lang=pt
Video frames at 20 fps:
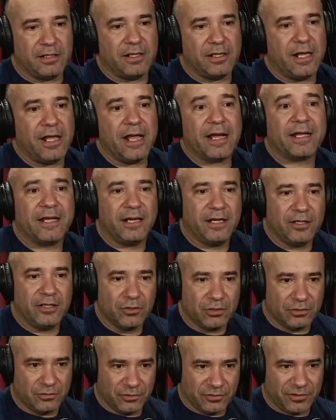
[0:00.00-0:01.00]
é
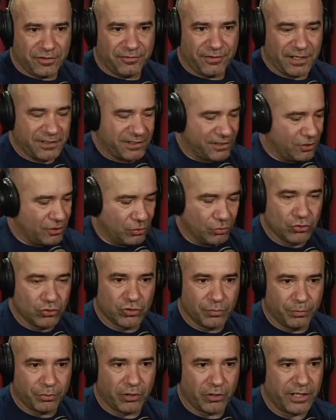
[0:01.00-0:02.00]
aquele. Quando você fala assim, uso
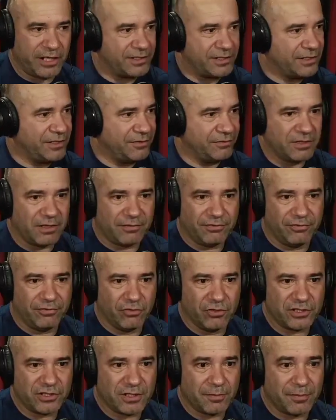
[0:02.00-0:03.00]
progressivo da
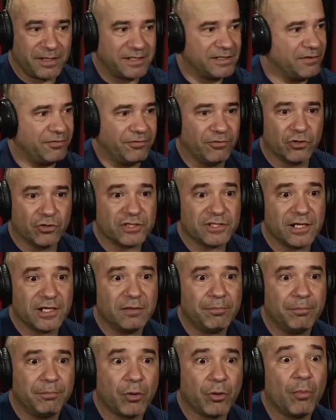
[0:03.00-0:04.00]
força, mas de força
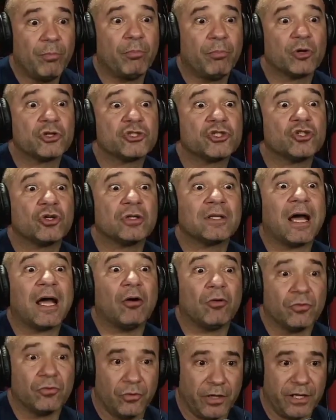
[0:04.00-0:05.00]

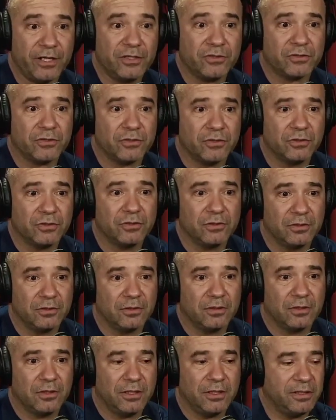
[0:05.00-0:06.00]
proporcional, não é isso?
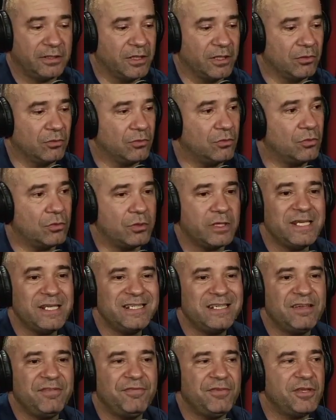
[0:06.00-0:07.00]
Uhum. Então,
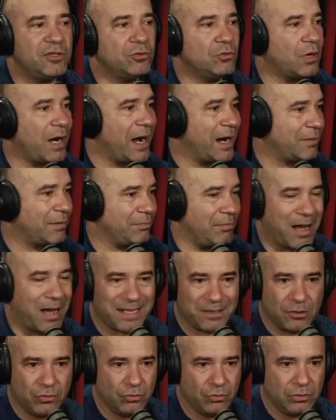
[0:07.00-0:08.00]
indivíduo
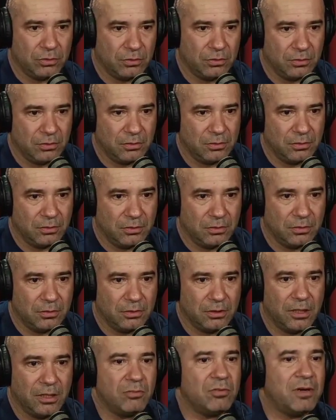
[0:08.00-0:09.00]
armado
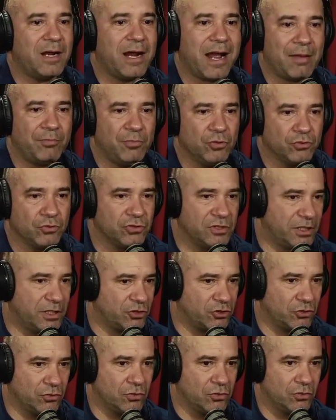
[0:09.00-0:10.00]
não cabe uso de
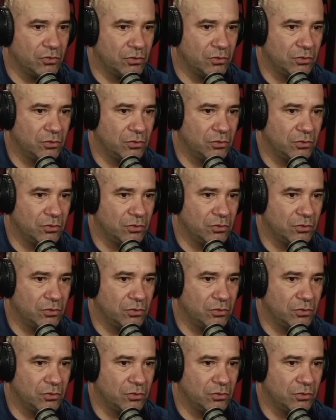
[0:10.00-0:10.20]
cachorro.